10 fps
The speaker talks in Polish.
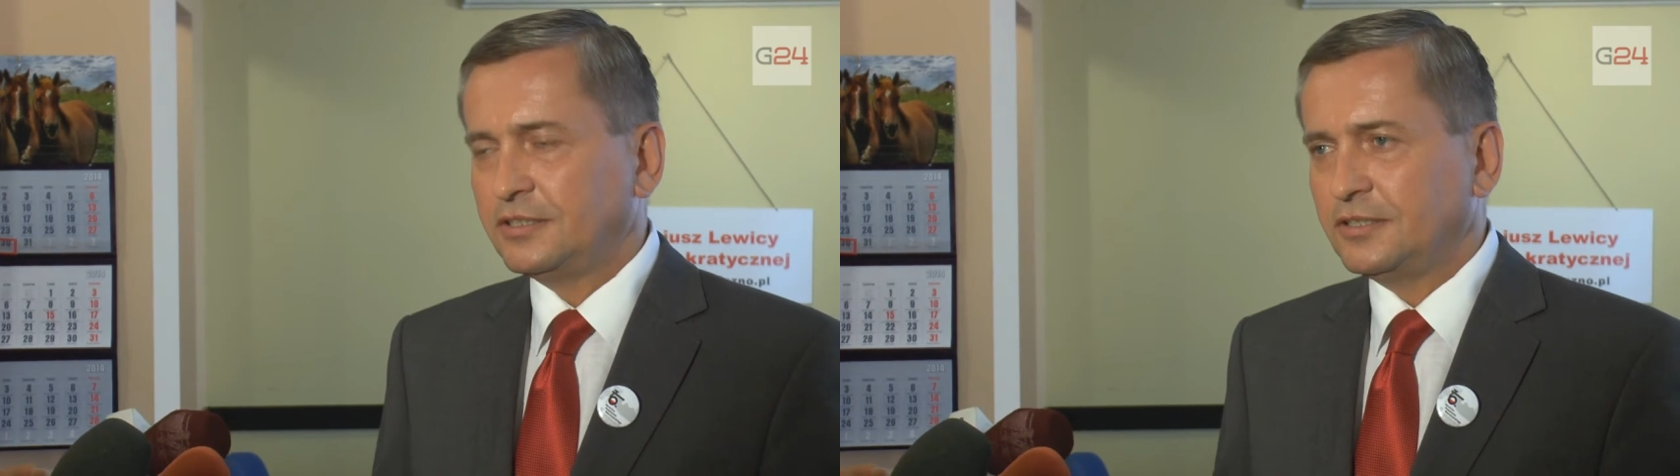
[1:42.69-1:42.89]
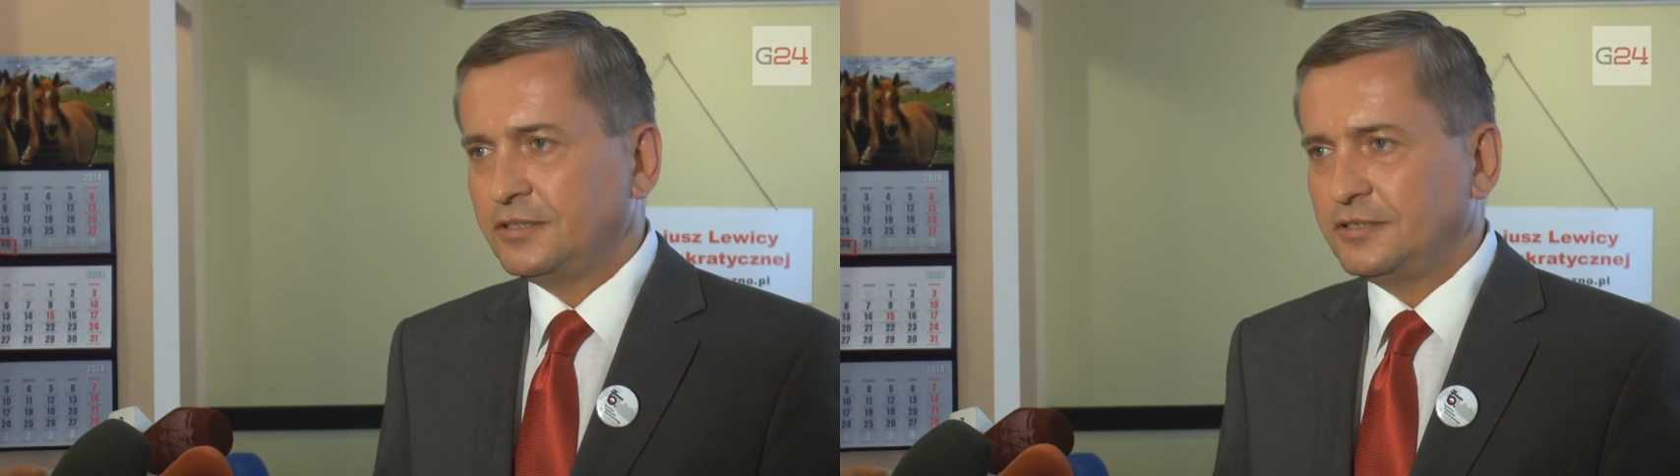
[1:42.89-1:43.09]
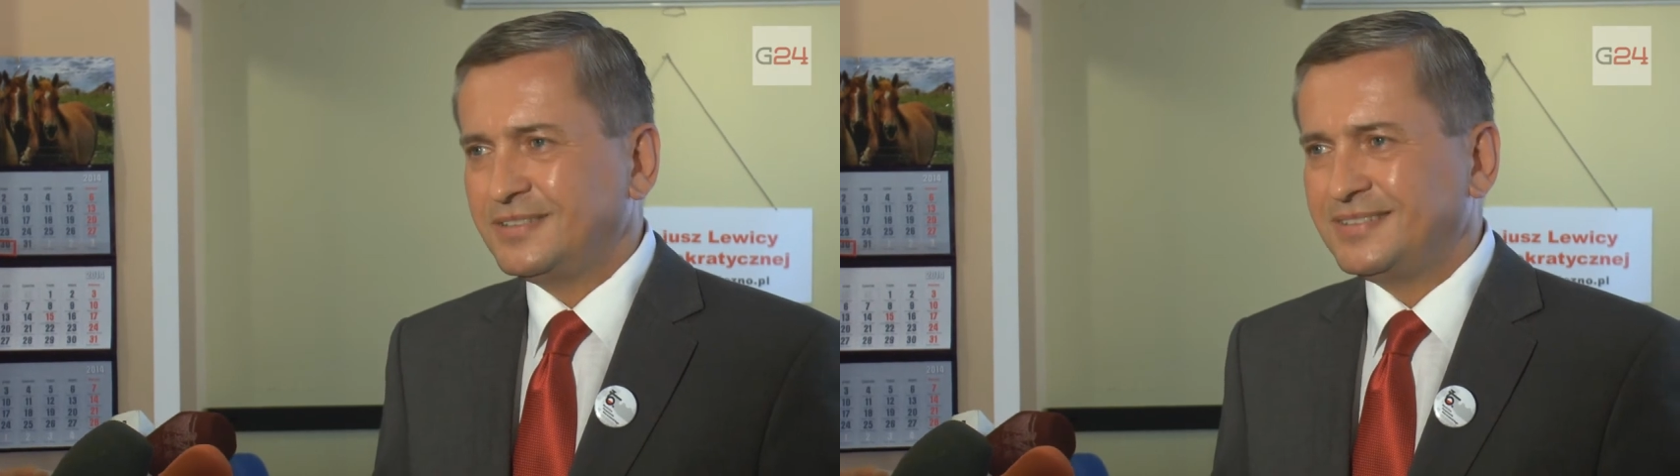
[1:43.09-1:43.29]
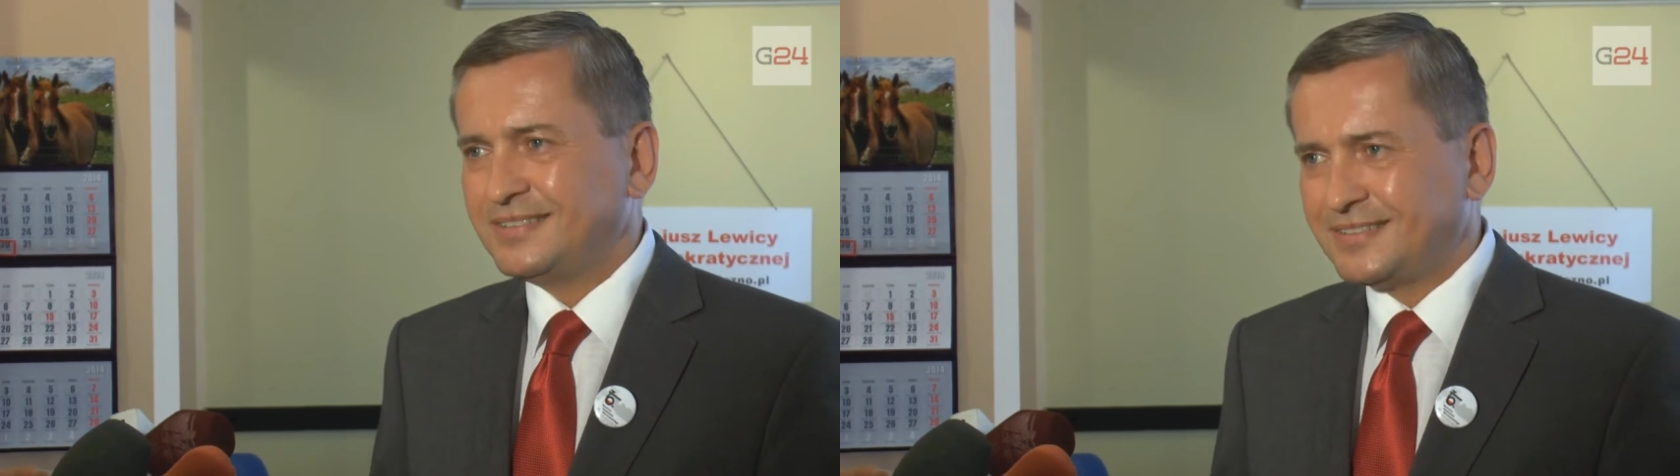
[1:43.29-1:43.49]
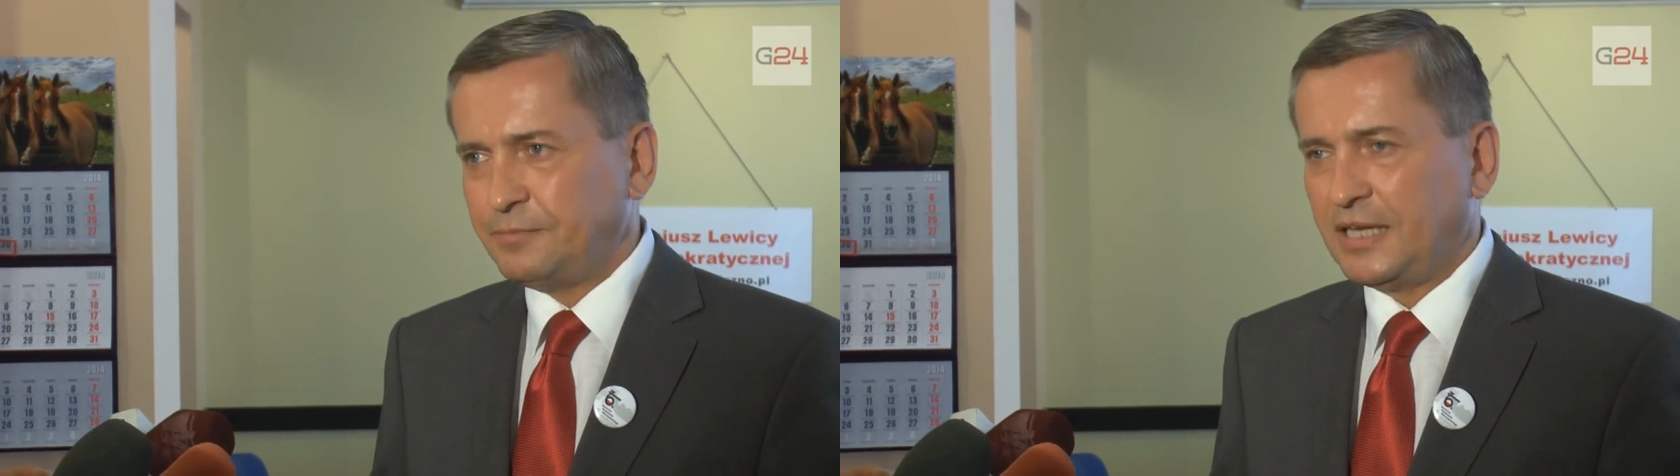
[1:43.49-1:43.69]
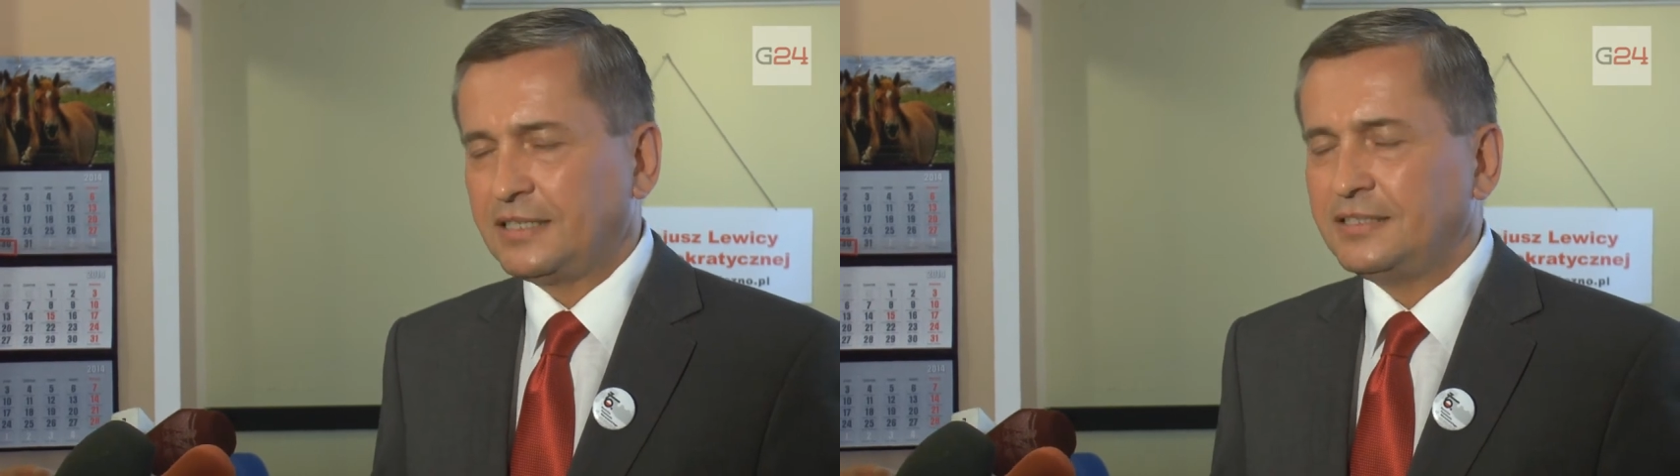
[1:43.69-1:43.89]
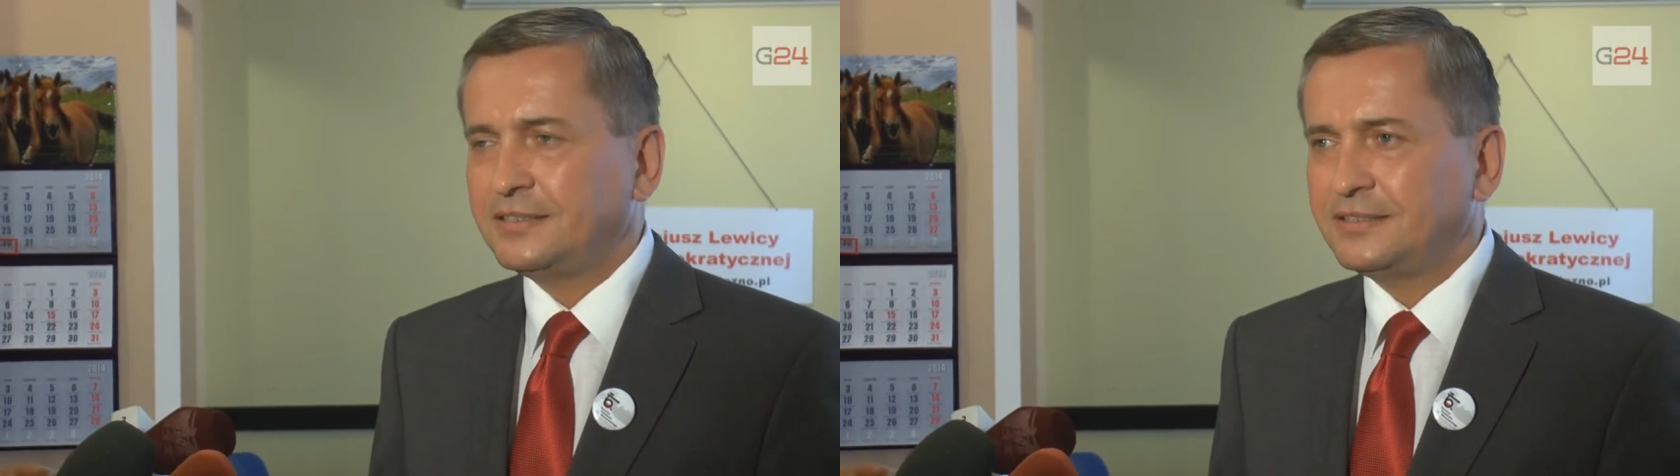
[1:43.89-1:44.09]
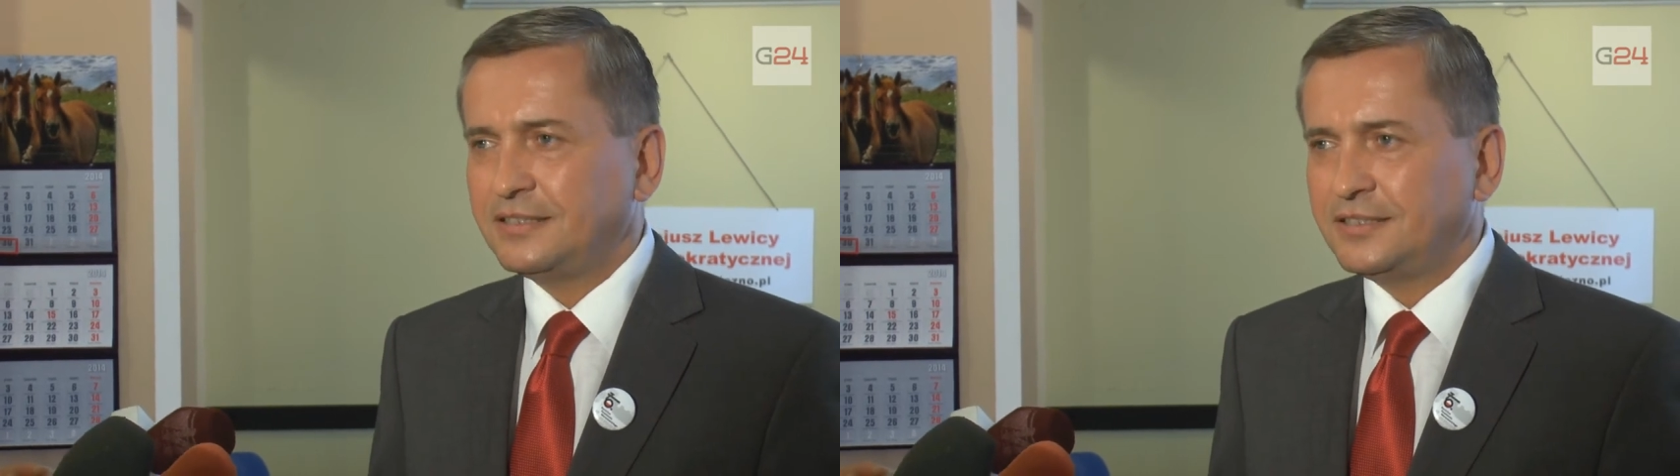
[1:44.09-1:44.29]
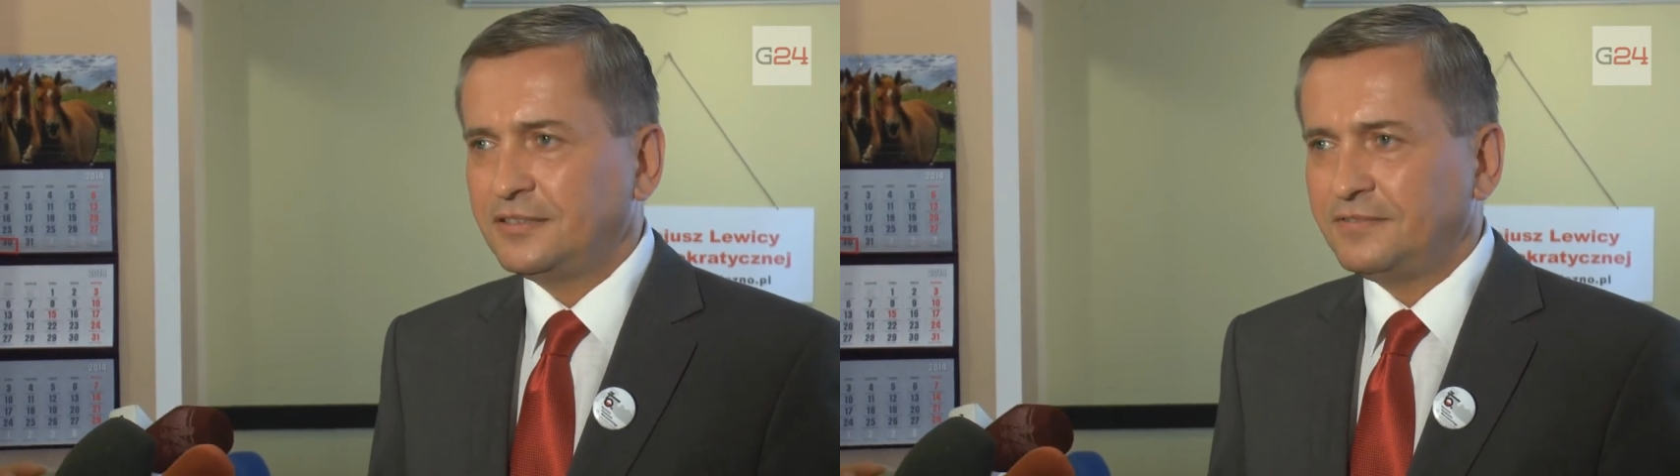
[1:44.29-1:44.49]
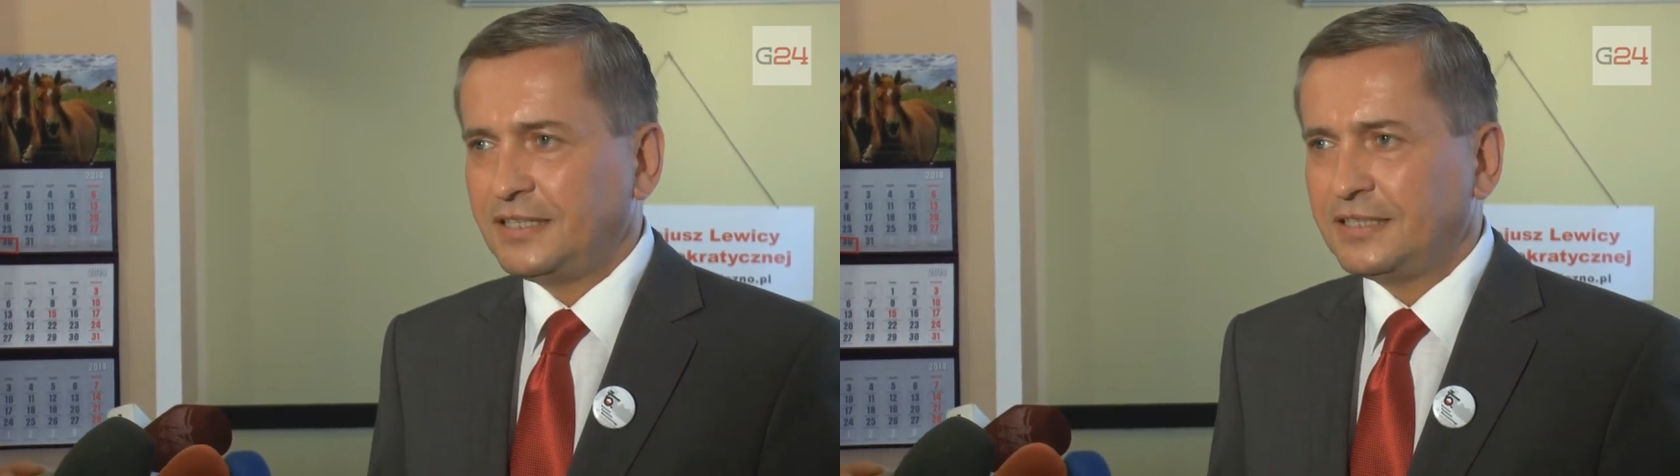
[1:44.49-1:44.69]
to zmiany
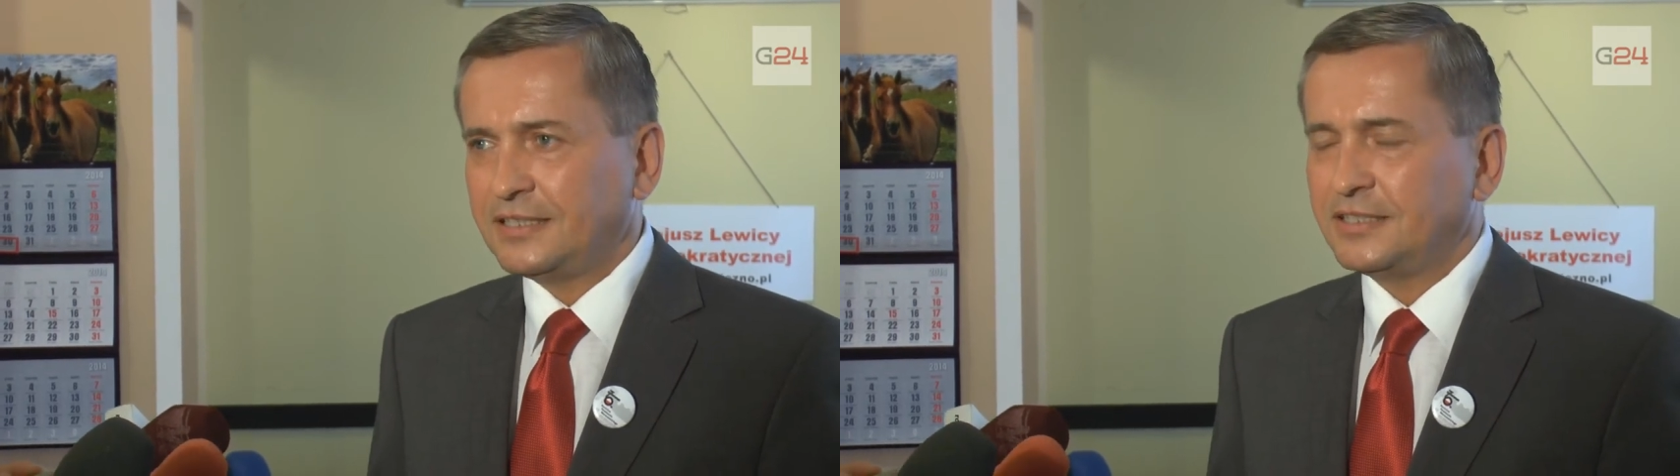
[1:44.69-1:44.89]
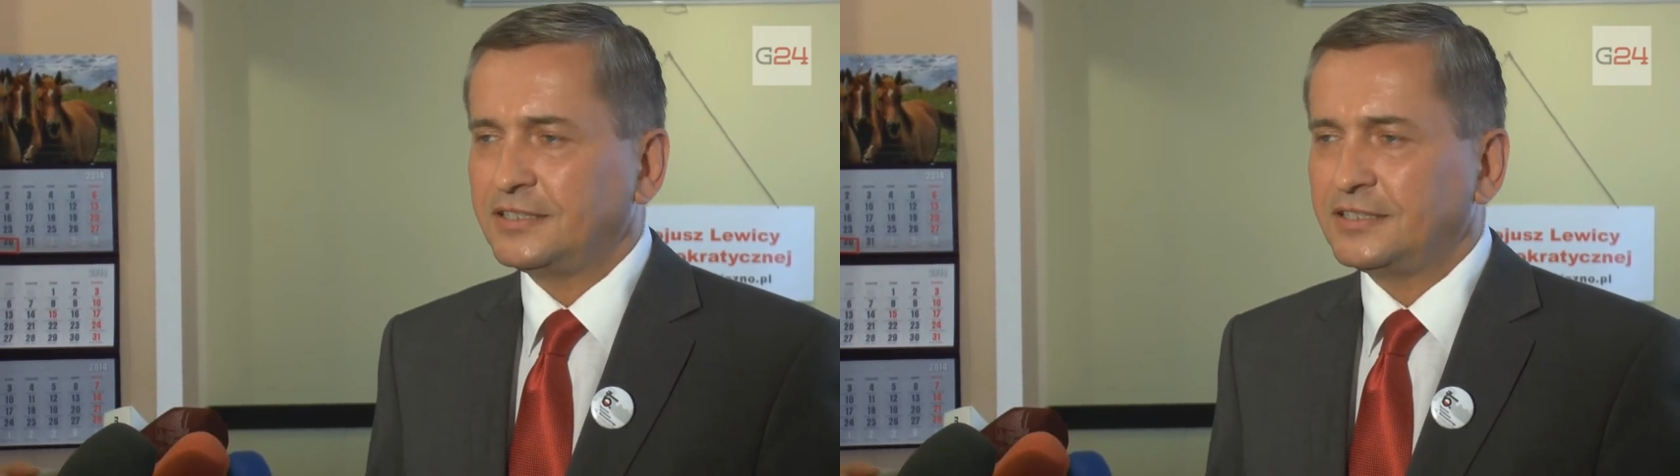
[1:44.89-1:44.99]
zdecydowane.